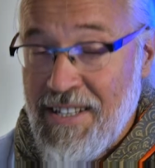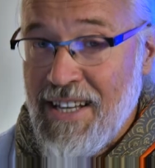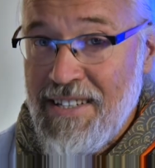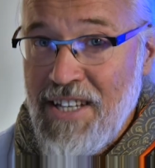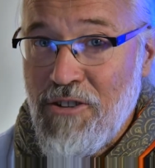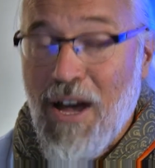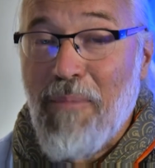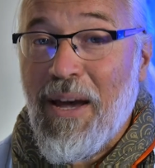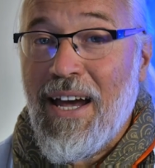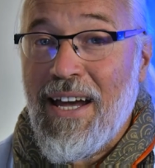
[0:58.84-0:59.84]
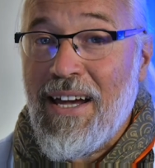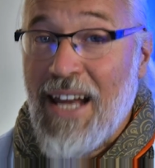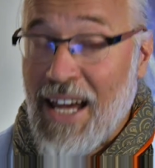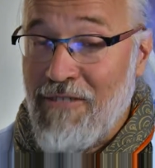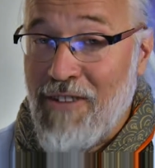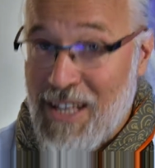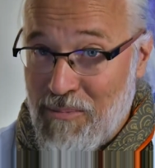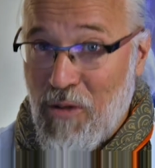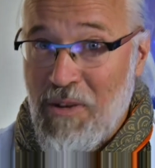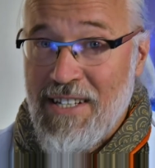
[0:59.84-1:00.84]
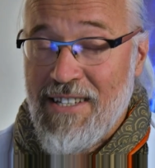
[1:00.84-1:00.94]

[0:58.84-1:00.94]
c'est ainsi qu'après l'arrivée des premiers